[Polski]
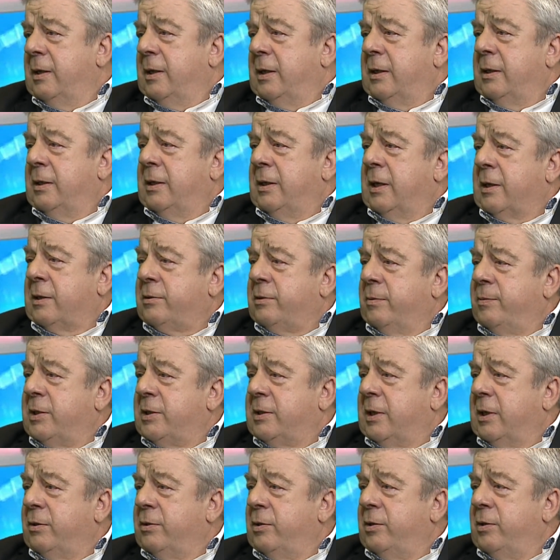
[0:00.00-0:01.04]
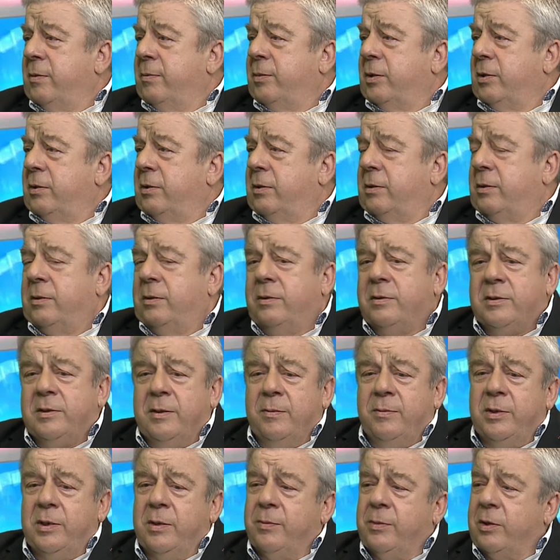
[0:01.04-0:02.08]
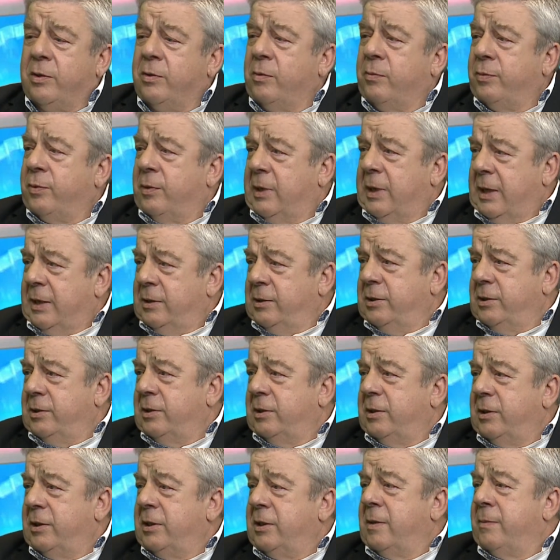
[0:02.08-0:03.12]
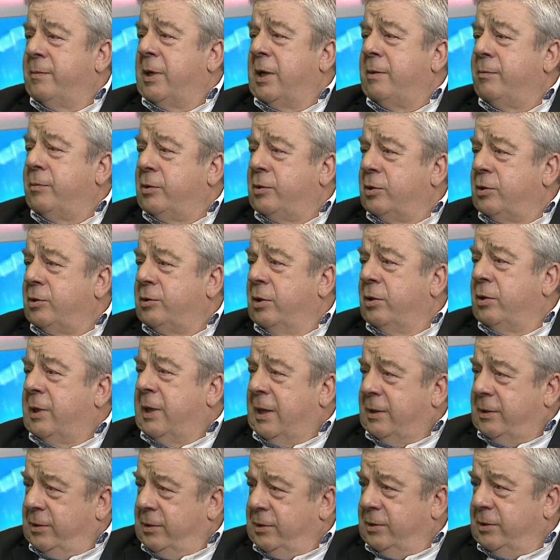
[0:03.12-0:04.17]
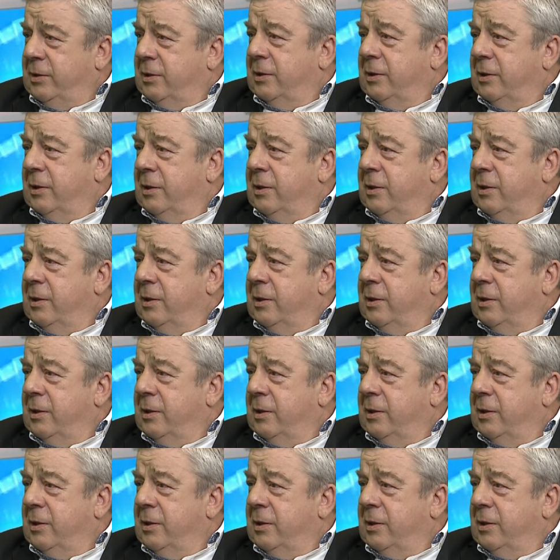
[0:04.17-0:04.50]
i jak sobie z, tego nie, e, z tym nie mogą poradzić, nie ma im ktoś doradzić,